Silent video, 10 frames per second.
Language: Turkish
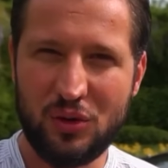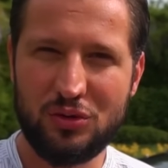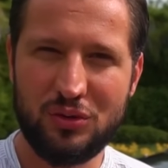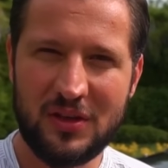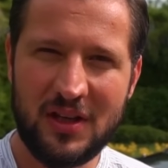
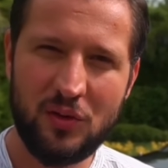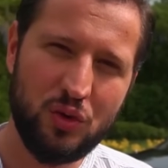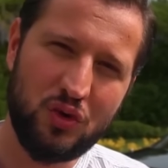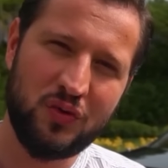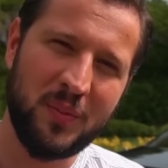gözünde
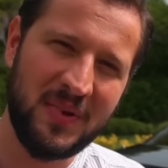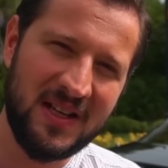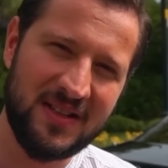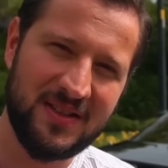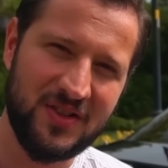güç ve
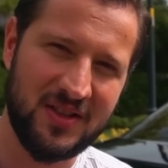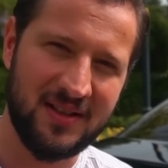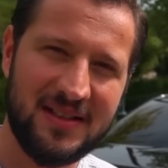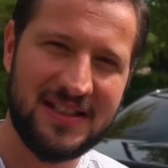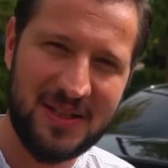
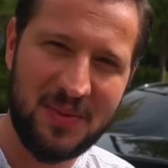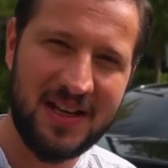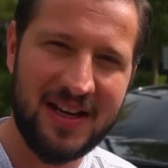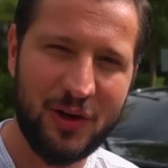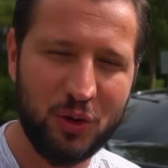prestiji
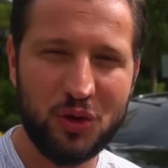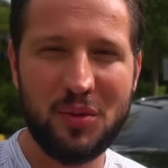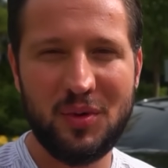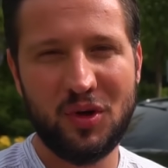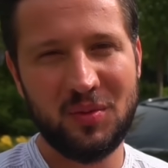simgeleyen
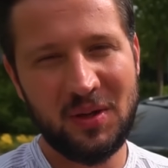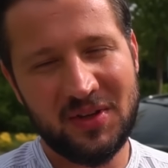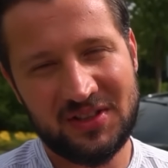otomobil olmayı